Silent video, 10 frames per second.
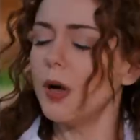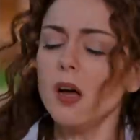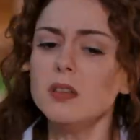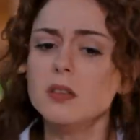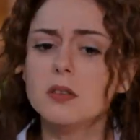
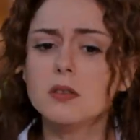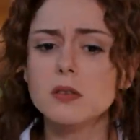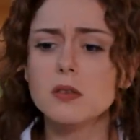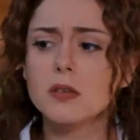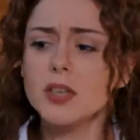Han!
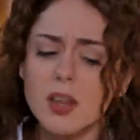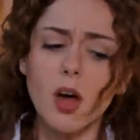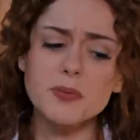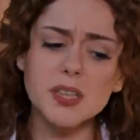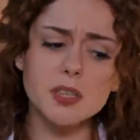Ne
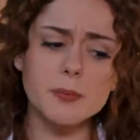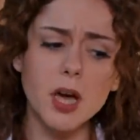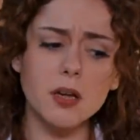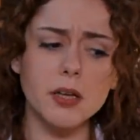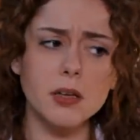yapsaydım
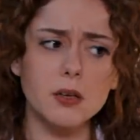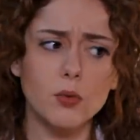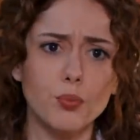yani?